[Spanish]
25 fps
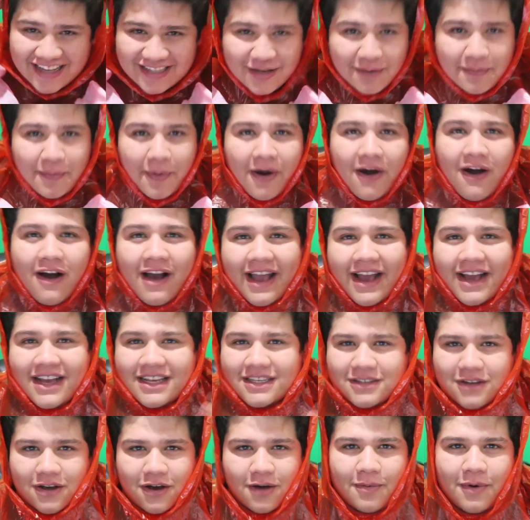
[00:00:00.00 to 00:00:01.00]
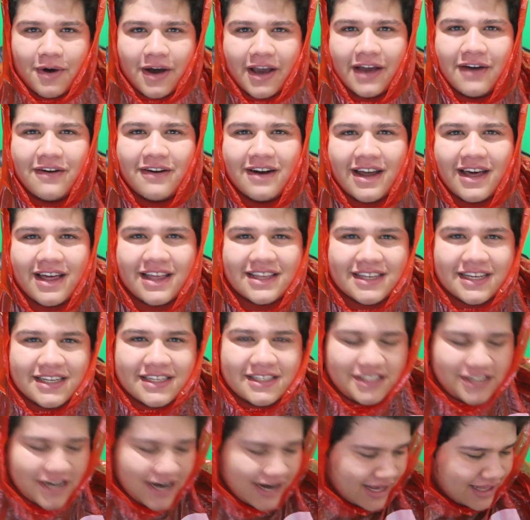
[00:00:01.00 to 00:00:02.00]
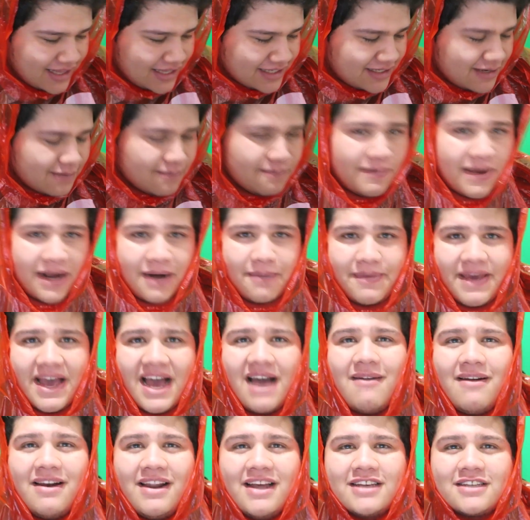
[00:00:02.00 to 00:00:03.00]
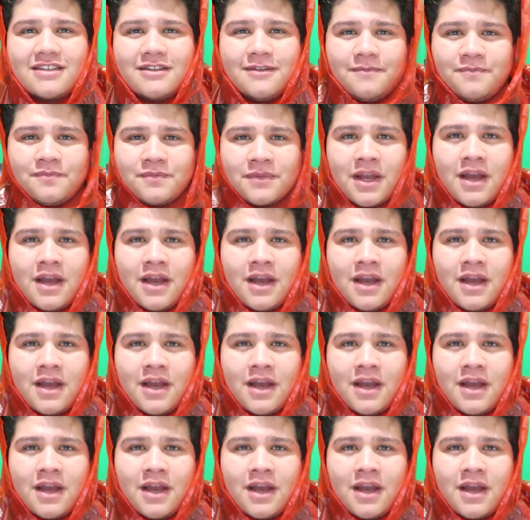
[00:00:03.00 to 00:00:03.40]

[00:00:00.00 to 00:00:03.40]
Supongo que es como que una de esas chaquetas impermeables